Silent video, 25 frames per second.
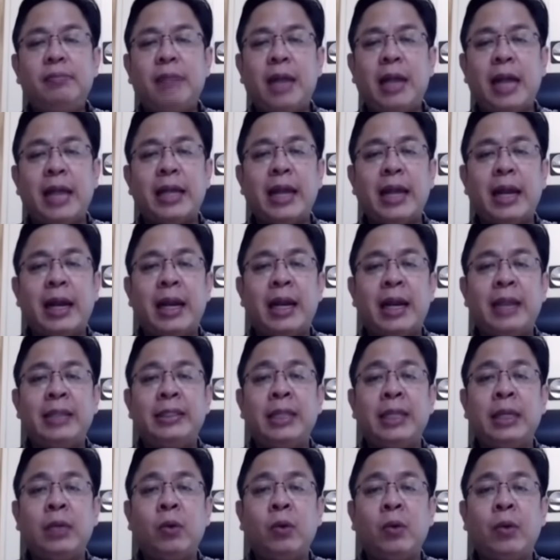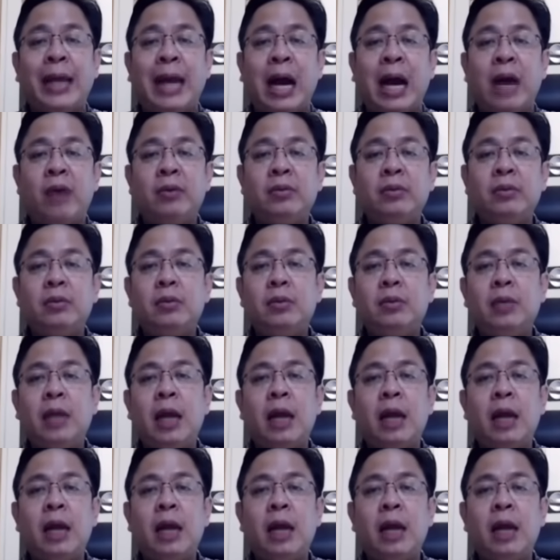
menanyakan hasil quick count dengan